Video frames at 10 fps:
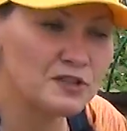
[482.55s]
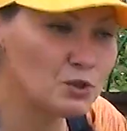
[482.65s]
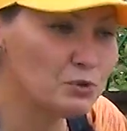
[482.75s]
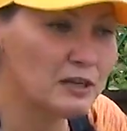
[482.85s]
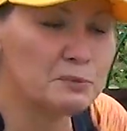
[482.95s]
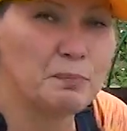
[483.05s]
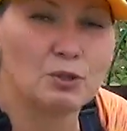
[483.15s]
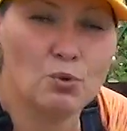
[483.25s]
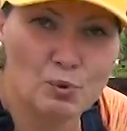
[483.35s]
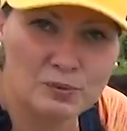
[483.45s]
в результате
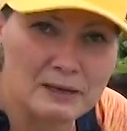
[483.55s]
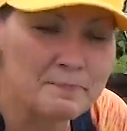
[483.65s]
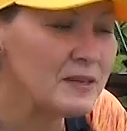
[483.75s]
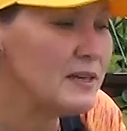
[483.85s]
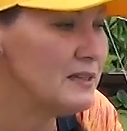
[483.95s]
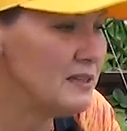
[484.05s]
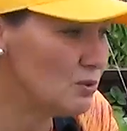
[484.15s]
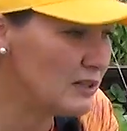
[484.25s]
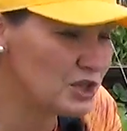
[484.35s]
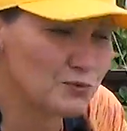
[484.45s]
подкормки и
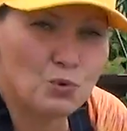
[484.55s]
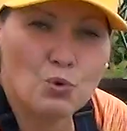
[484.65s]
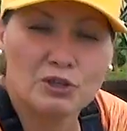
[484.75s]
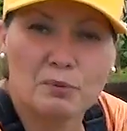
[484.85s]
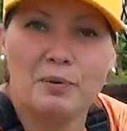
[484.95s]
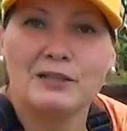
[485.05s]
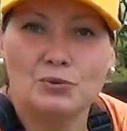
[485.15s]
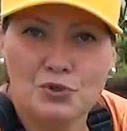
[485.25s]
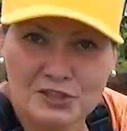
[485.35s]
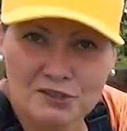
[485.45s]
нашего ухода
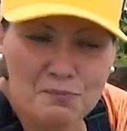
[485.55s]
получится.